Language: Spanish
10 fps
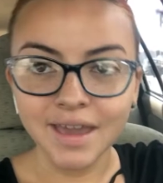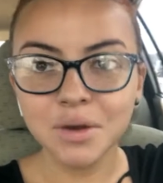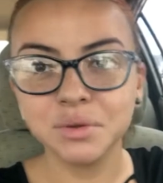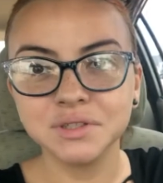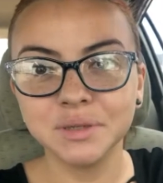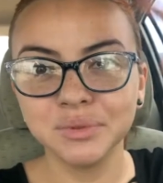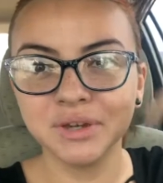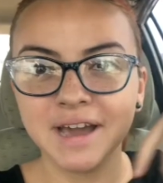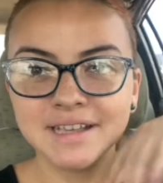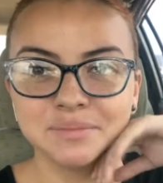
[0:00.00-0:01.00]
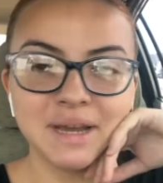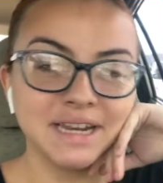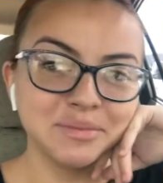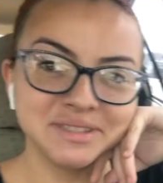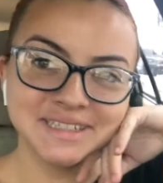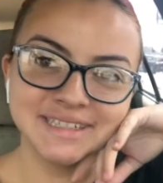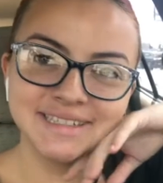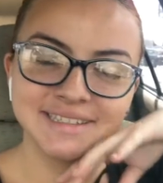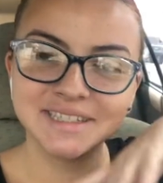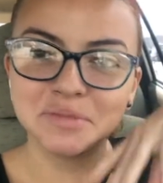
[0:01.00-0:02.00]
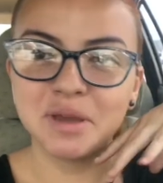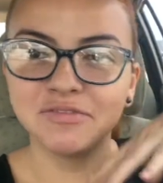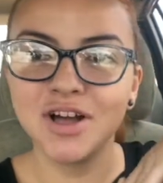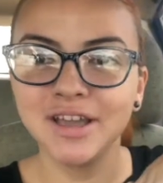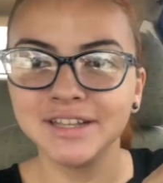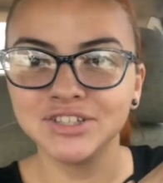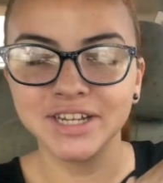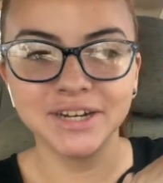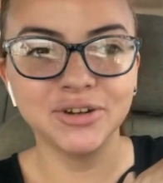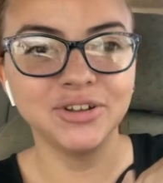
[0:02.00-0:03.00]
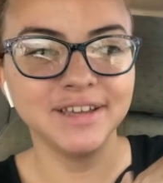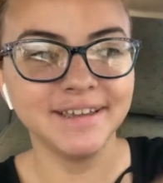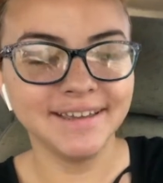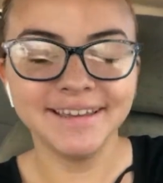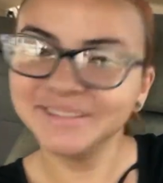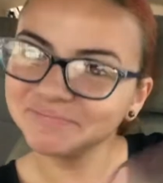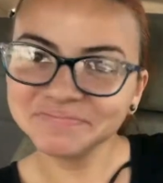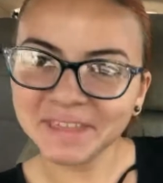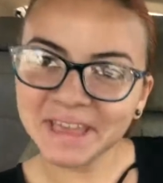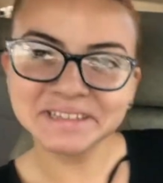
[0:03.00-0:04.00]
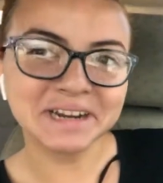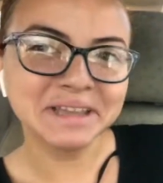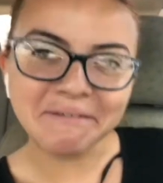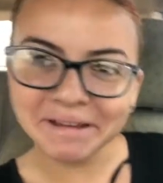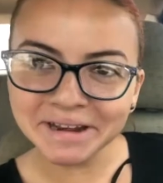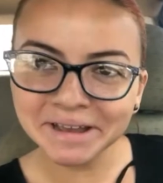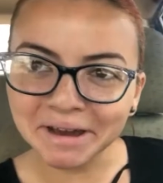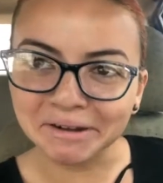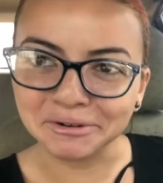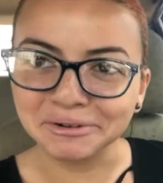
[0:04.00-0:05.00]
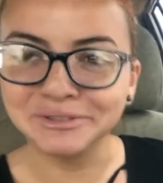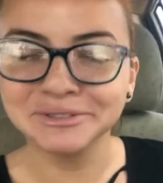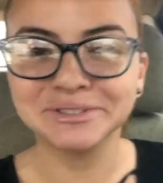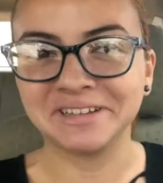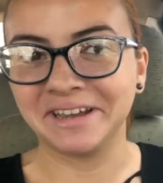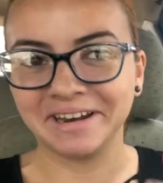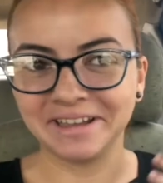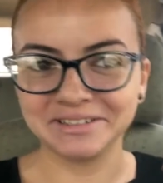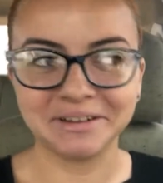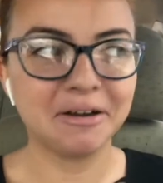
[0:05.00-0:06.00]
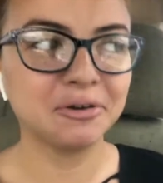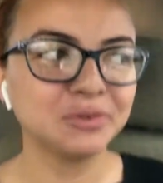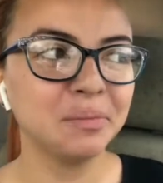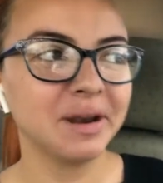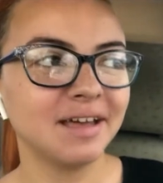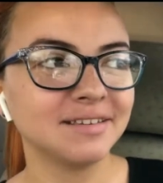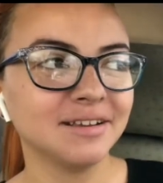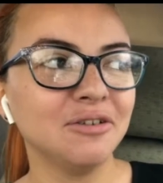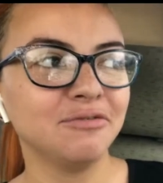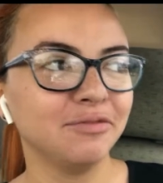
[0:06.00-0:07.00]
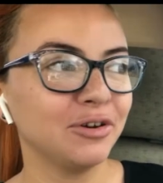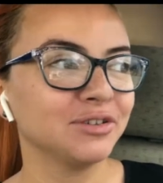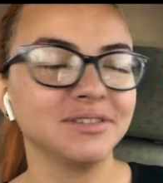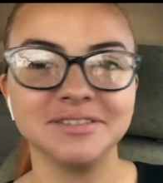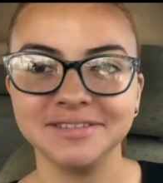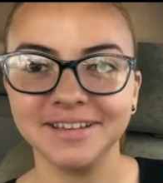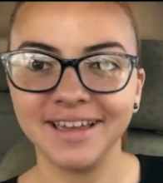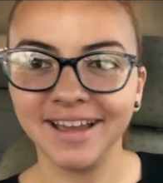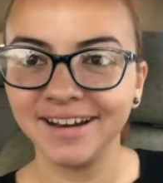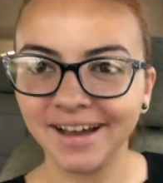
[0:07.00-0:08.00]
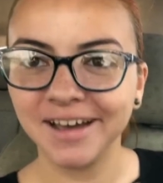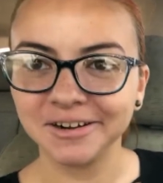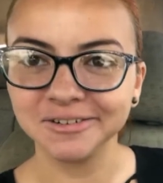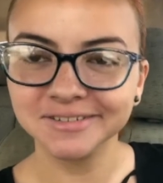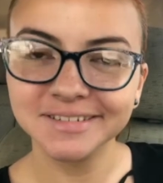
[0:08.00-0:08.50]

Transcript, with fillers: Hey, what's up you guys? My name is Denise, this is my vlogging channel y extrañaban el carro, yo sé, like, estaba acostumbrada a hacer los vlogs en el carro